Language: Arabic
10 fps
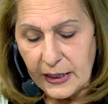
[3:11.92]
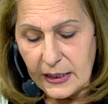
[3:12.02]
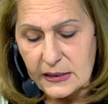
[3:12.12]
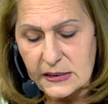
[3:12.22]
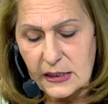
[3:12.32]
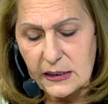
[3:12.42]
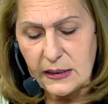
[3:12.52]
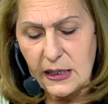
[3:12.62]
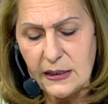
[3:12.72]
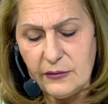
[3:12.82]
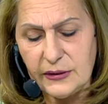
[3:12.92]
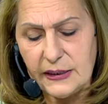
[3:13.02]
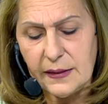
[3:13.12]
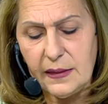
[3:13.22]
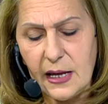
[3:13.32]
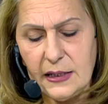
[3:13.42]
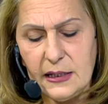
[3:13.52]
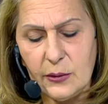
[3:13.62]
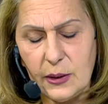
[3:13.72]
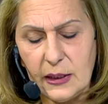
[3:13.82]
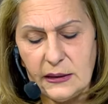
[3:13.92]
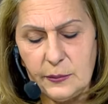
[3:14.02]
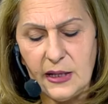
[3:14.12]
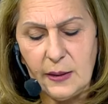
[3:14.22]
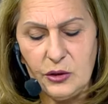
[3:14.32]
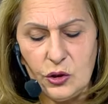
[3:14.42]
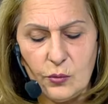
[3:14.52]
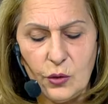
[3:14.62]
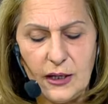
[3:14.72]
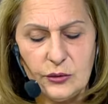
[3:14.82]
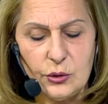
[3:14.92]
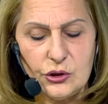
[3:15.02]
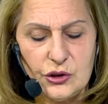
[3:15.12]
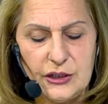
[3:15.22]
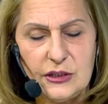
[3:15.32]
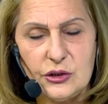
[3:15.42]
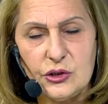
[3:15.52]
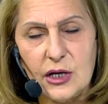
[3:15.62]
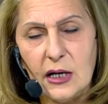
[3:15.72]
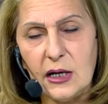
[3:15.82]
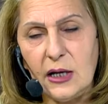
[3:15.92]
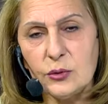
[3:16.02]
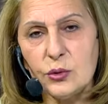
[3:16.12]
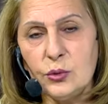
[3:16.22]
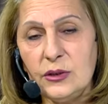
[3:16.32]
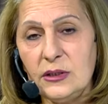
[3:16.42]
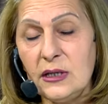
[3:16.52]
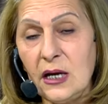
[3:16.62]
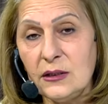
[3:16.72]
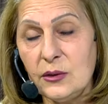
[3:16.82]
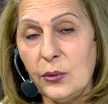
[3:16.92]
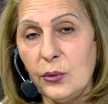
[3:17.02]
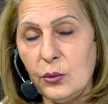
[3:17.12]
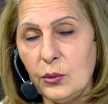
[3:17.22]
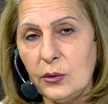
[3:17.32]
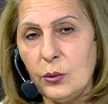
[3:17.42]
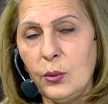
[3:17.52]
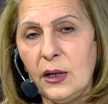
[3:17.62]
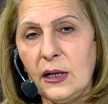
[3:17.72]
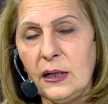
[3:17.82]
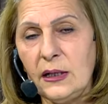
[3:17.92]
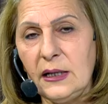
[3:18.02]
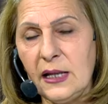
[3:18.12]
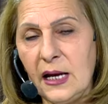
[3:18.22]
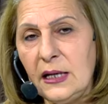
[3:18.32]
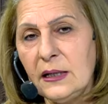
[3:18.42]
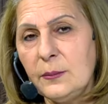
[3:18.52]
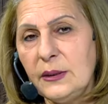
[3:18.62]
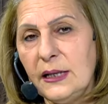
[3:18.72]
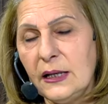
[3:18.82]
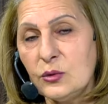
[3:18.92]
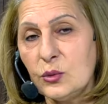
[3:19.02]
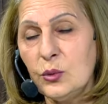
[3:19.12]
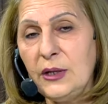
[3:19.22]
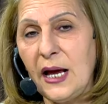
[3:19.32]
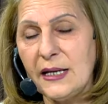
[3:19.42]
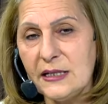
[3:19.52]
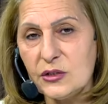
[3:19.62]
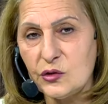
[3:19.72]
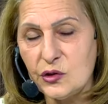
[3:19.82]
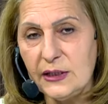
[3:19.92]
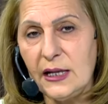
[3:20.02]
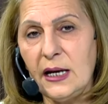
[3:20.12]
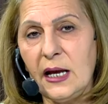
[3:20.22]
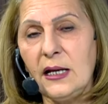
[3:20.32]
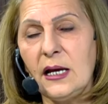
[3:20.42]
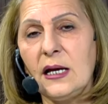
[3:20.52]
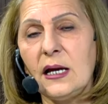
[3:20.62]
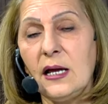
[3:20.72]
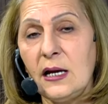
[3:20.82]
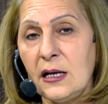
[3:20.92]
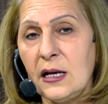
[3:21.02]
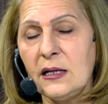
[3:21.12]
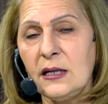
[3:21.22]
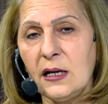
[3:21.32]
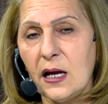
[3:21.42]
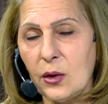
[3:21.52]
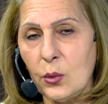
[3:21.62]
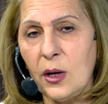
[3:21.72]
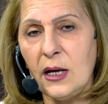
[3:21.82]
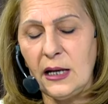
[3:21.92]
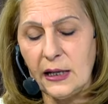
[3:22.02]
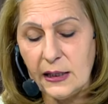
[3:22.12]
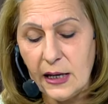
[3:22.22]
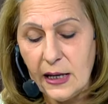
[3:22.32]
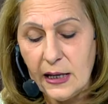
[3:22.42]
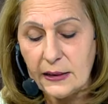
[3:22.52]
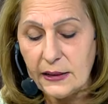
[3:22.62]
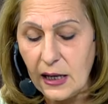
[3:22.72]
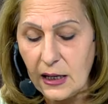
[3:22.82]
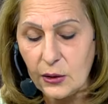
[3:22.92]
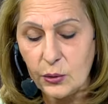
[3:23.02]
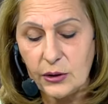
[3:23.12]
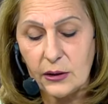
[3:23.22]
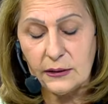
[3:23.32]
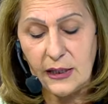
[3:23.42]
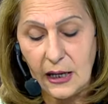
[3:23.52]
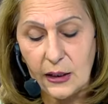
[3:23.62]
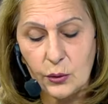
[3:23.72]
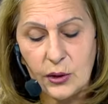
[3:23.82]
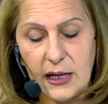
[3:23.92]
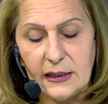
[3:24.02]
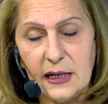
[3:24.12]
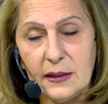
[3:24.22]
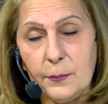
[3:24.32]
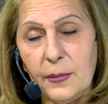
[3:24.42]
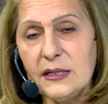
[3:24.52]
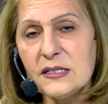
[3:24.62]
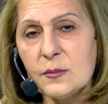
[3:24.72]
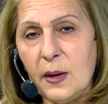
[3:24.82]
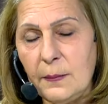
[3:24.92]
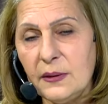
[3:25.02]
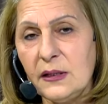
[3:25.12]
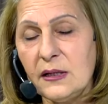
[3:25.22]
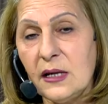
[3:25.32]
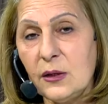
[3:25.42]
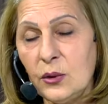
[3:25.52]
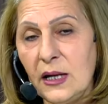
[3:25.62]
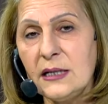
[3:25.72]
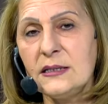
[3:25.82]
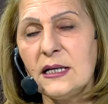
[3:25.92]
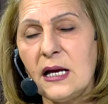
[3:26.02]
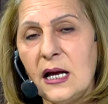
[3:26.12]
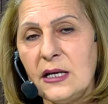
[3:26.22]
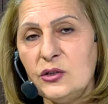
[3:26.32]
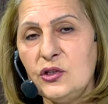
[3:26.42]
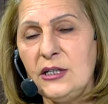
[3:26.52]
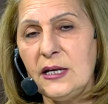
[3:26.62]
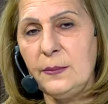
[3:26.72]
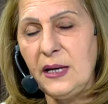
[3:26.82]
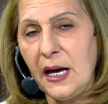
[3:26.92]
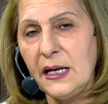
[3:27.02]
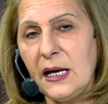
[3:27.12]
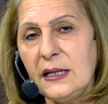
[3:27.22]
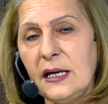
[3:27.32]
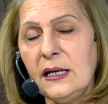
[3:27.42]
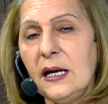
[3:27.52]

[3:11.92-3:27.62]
السرطان الفترة الثانية وتبدأ من يوم 21 الشهر رح تكون تحت الضوء ولذلك بدك تكون حريص جدا على قراراتك أقوالك تحرك تحركاتك ما تسمح بالتدخلات الخارجية بحياتك